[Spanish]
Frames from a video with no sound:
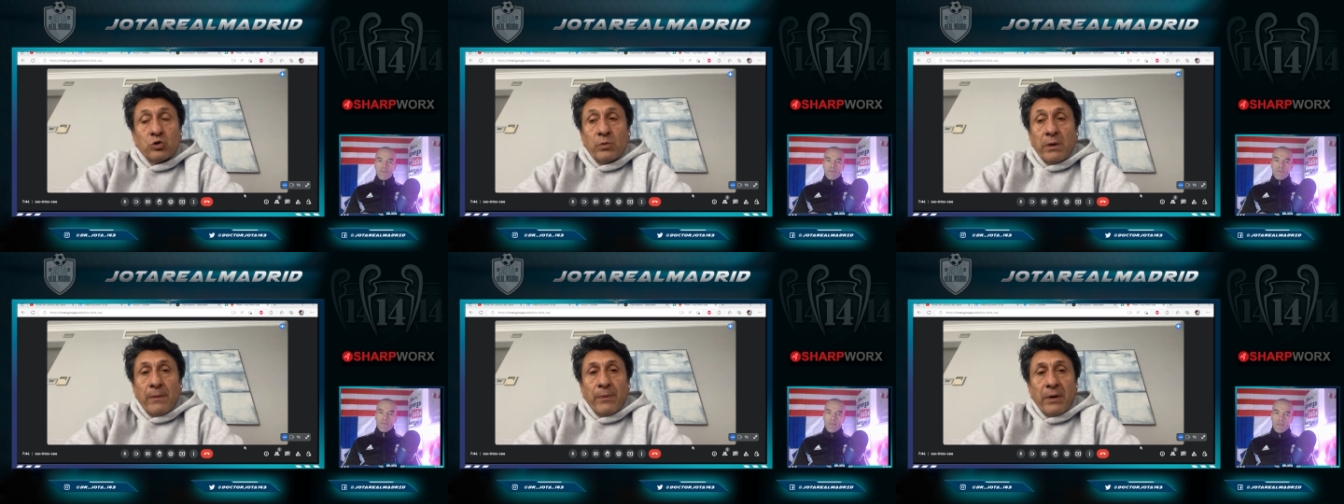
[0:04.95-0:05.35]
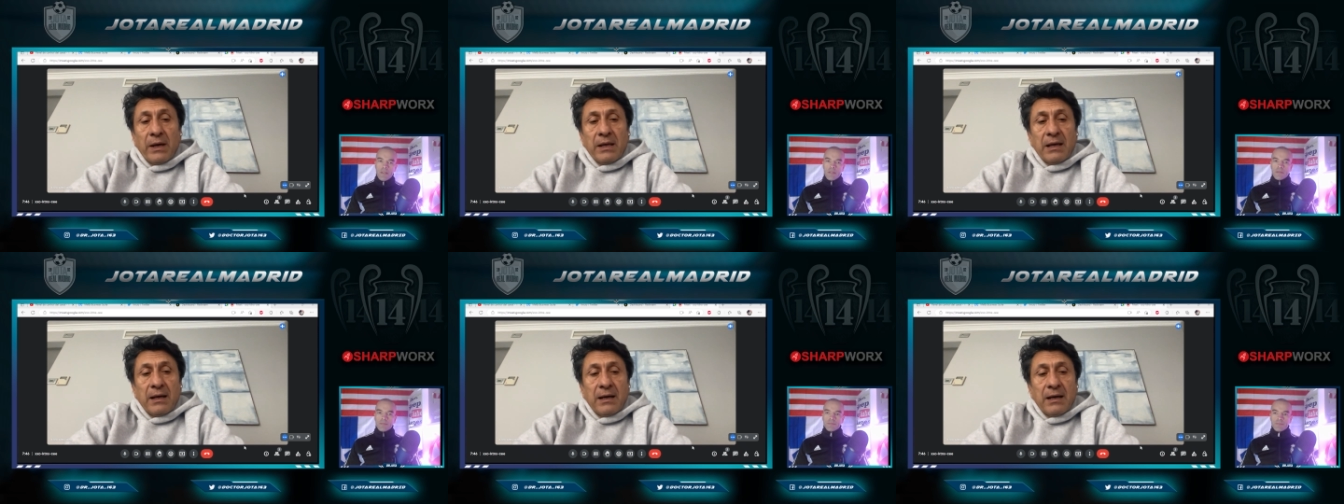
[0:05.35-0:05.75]
en
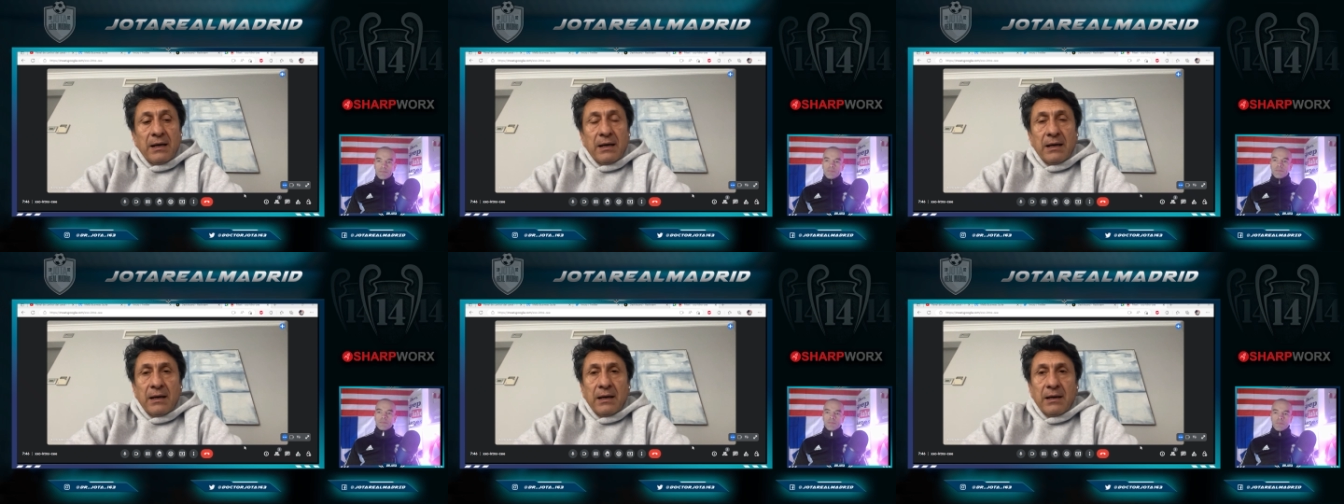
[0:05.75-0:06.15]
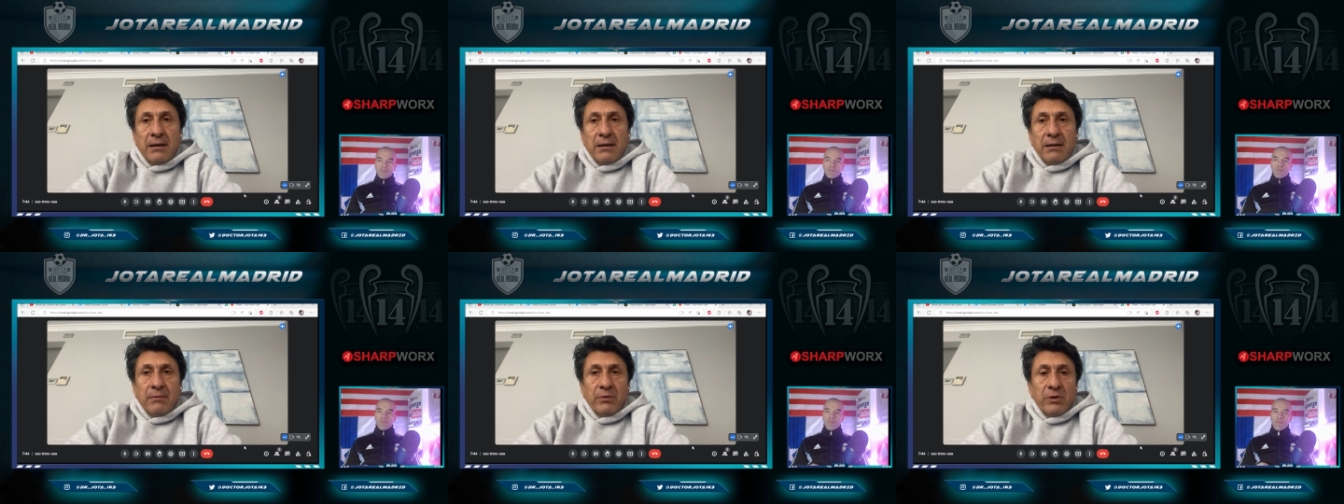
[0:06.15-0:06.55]
octubre por ahí
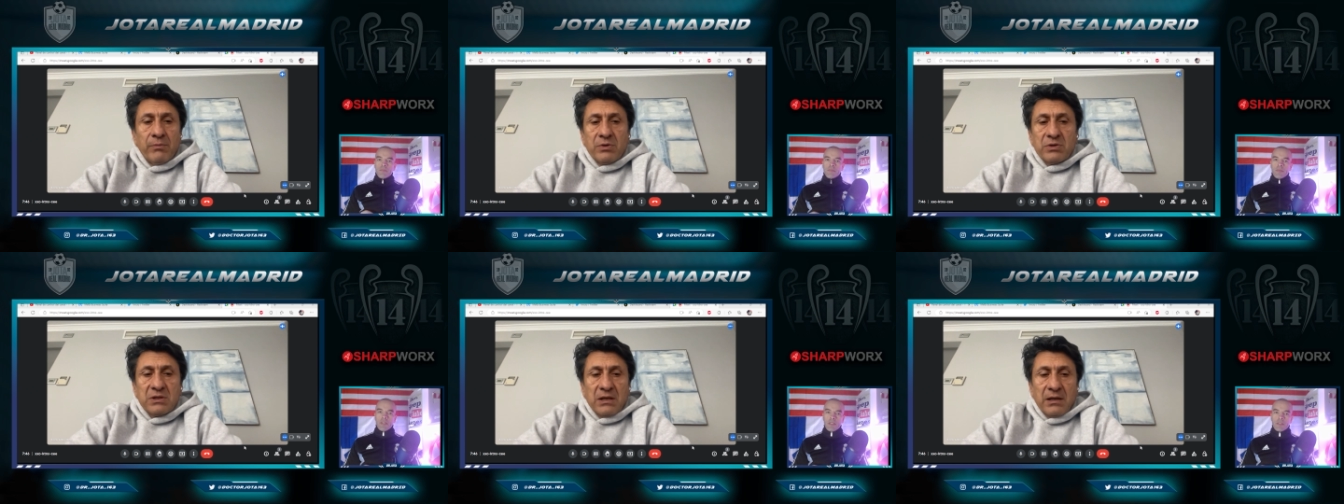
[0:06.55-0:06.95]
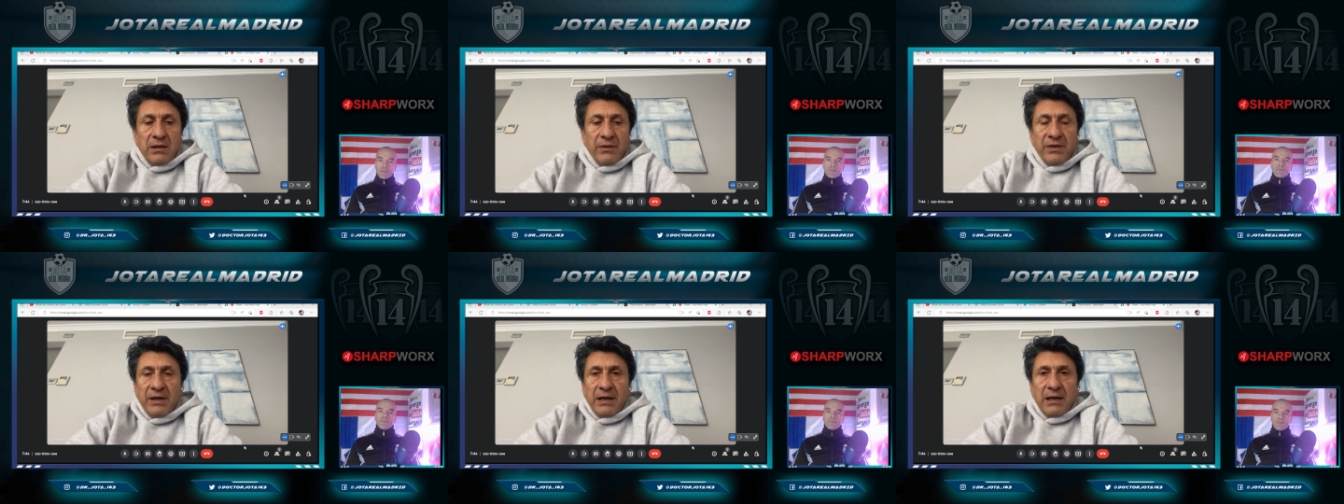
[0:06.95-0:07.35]
a, bueno,
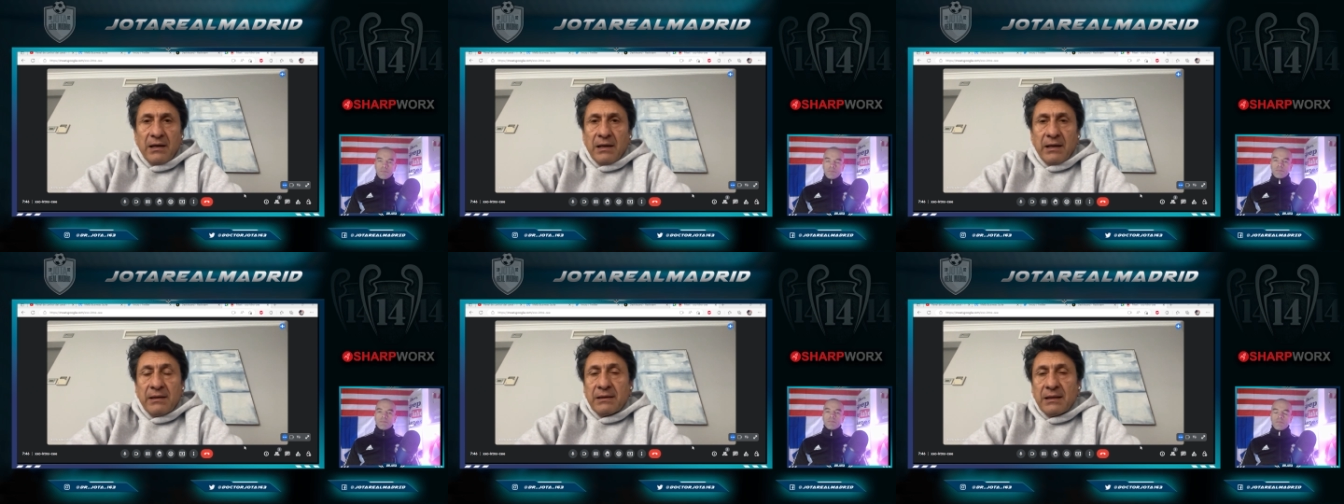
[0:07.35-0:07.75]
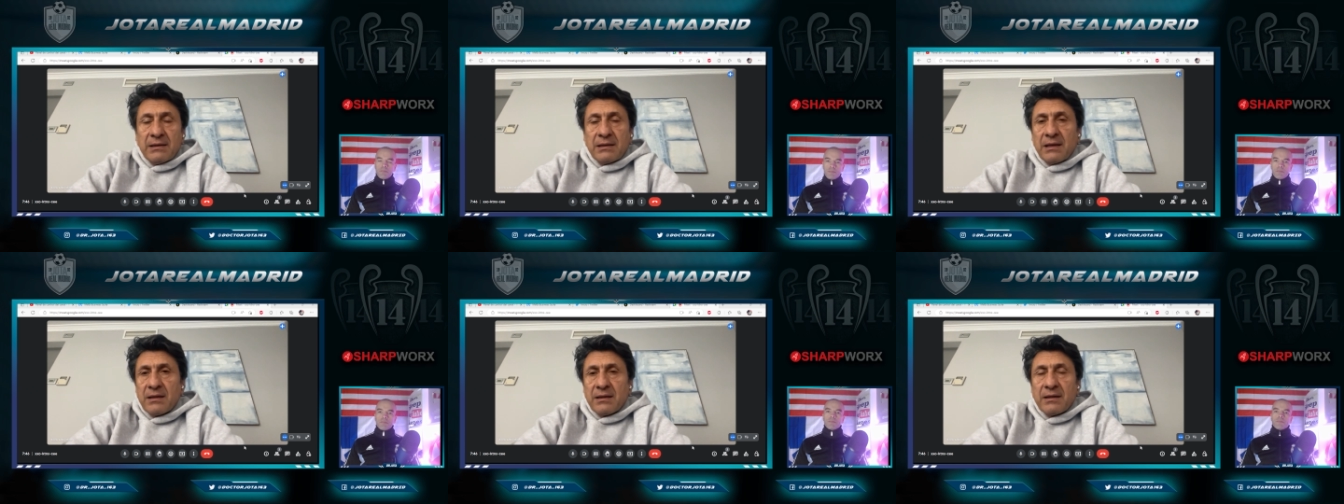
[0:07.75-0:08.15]
pues a cerrar,
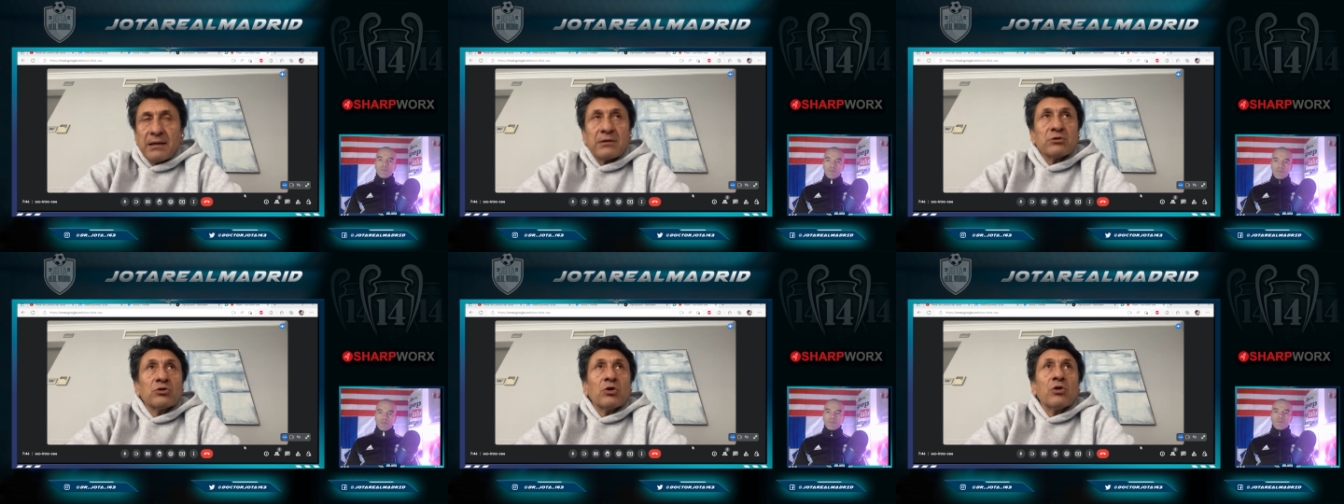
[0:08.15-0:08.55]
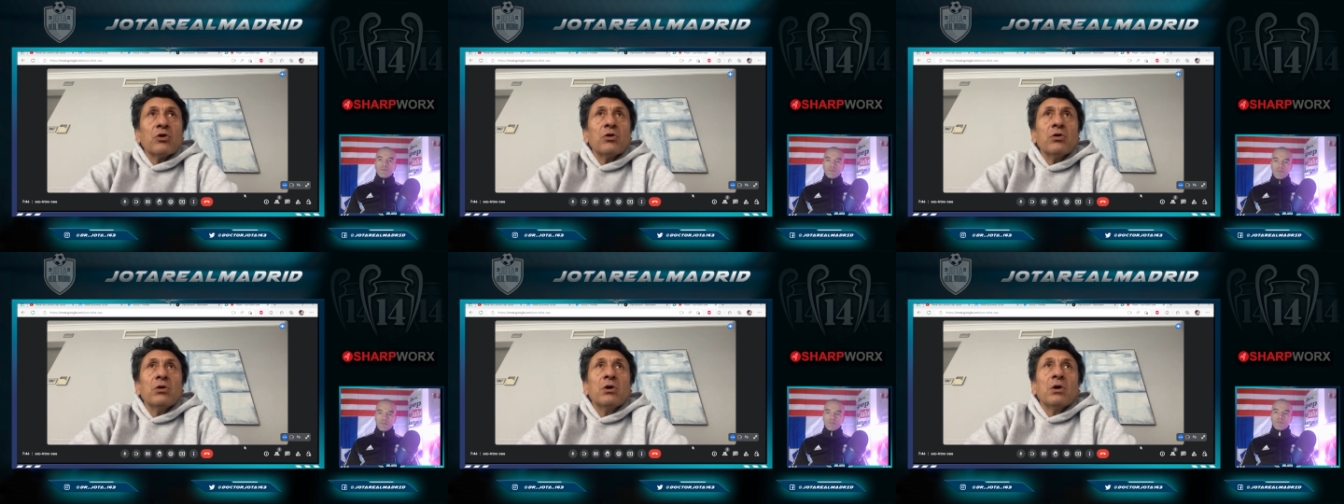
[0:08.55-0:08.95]
a intentar
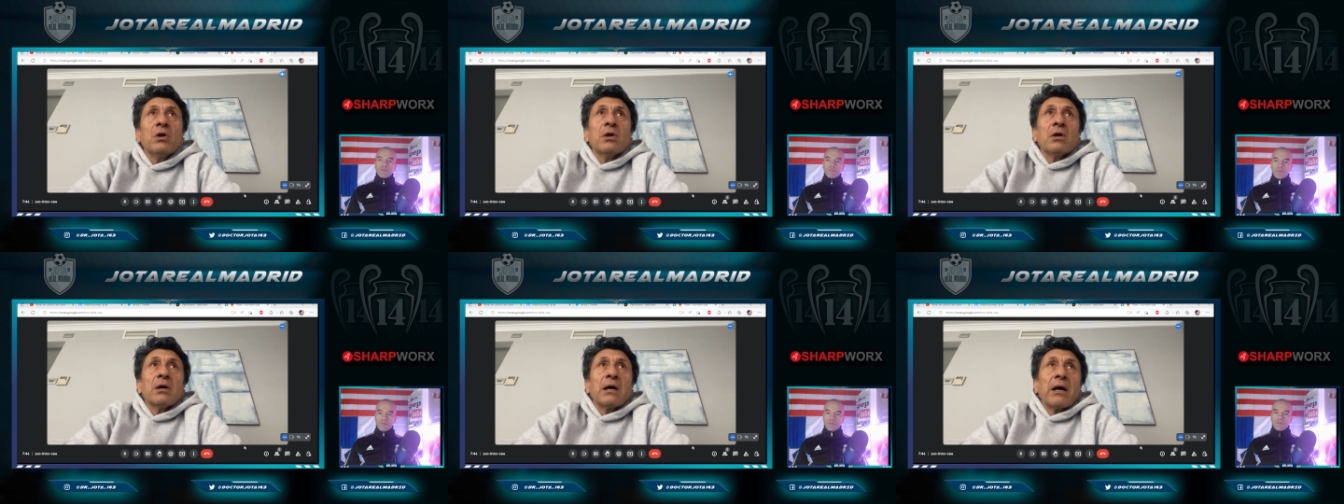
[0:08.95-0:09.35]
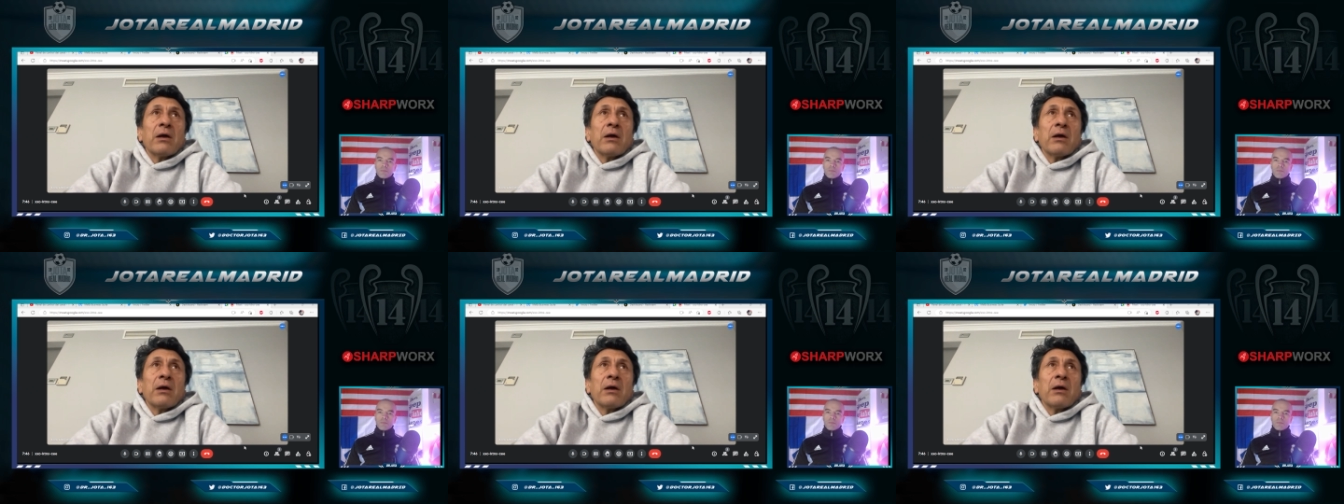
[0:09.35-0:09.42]
cerrar todo.